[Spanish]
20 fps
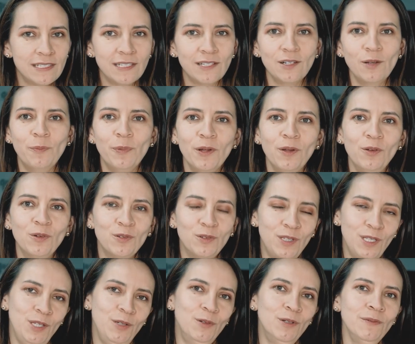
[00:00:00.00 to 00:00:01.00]
ciclo
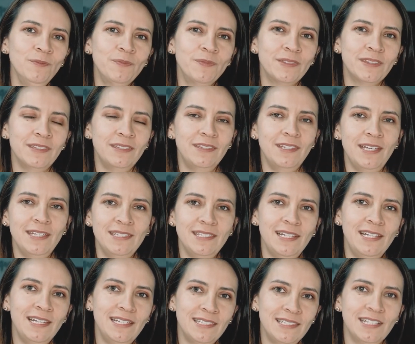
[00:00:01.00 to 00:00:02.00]
productivo,
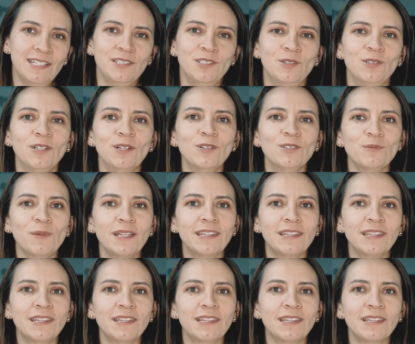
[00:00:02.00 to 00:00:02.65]
desde la extracción de los